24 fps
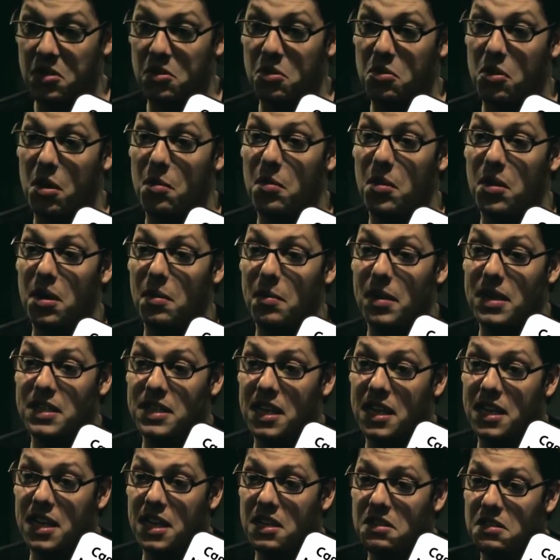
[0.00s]
Já tô com a mão na
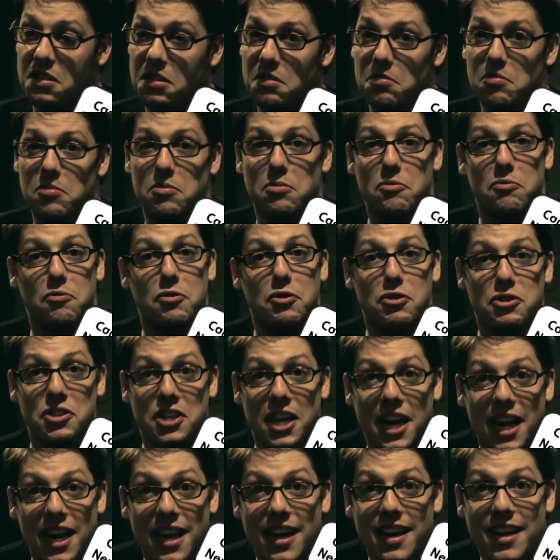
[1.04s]
maçaneta, não vou
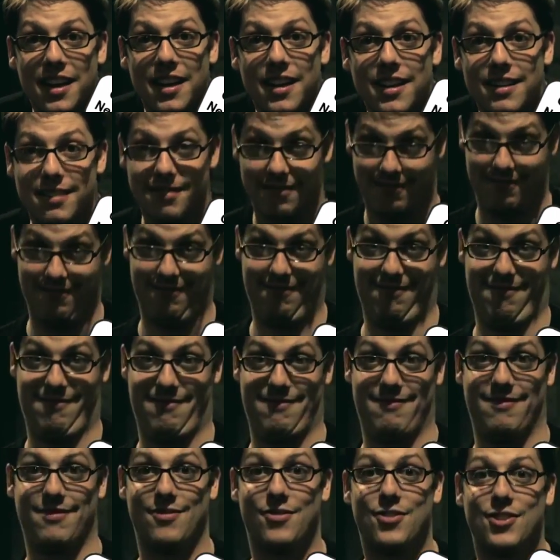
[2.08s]
girar.
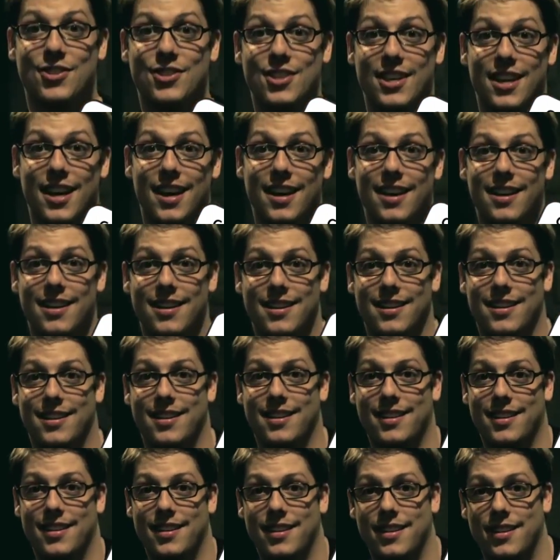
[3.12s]
Vou girar.
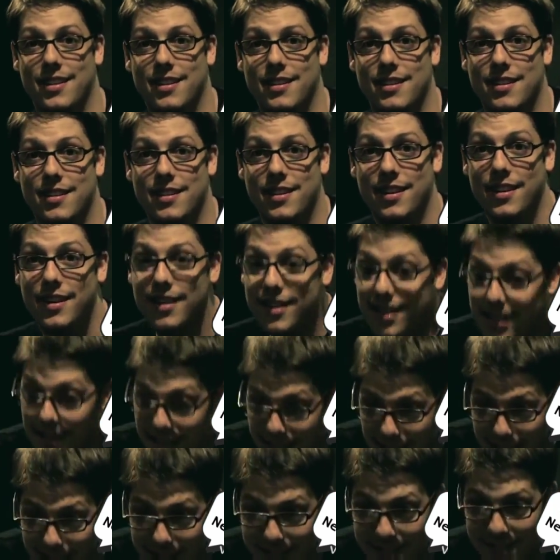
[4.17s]

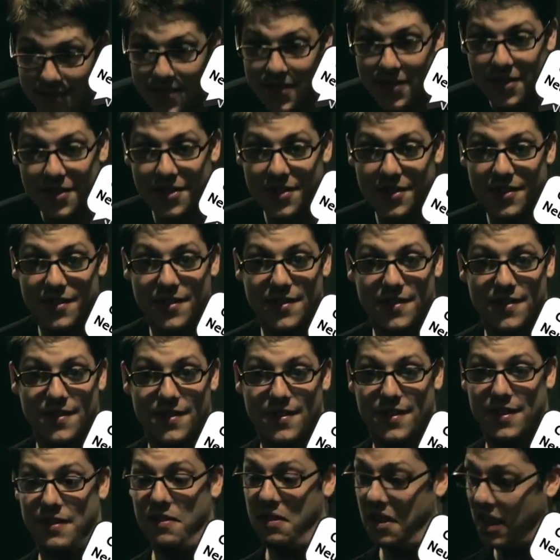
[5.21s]
15 mil.
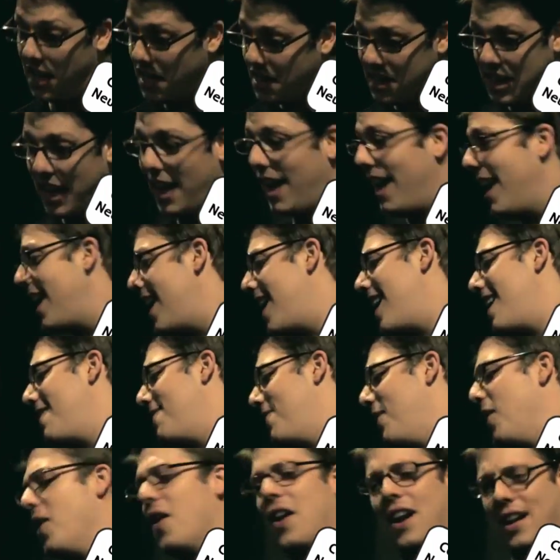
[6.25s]
Falei,
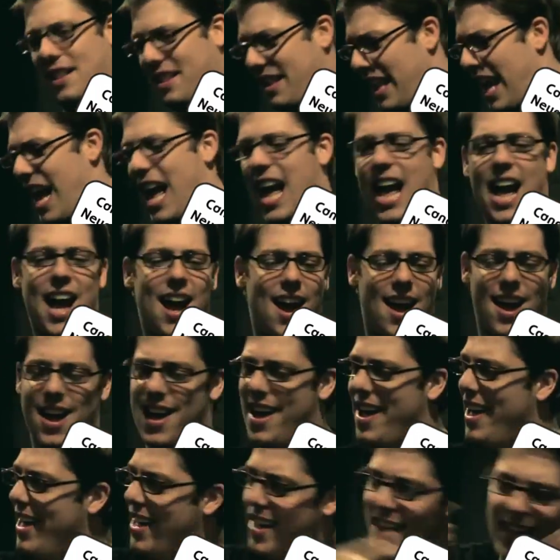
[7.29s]
tá, porra, tá.